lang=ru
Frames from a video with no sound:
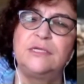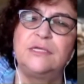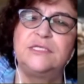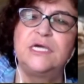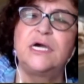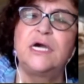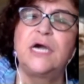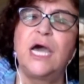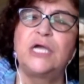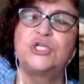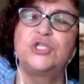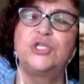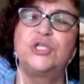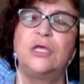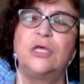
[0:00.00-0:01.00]
где
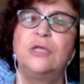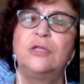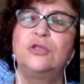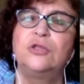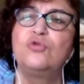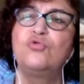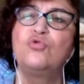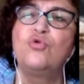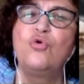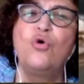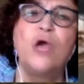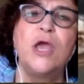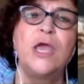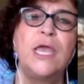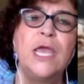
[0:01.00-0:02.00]
каждый
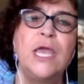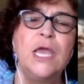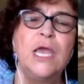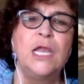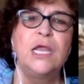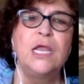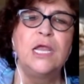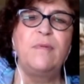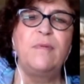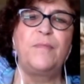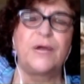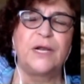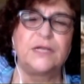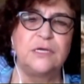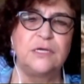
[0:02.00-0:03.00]
другой либо
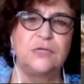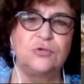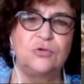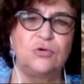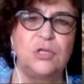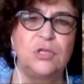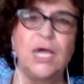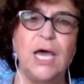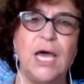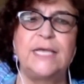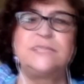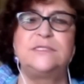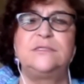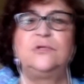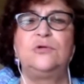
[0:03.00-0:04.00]
по разрезу
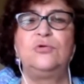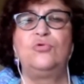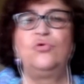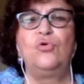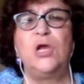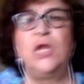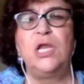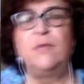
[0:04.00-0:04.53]
глаз другой,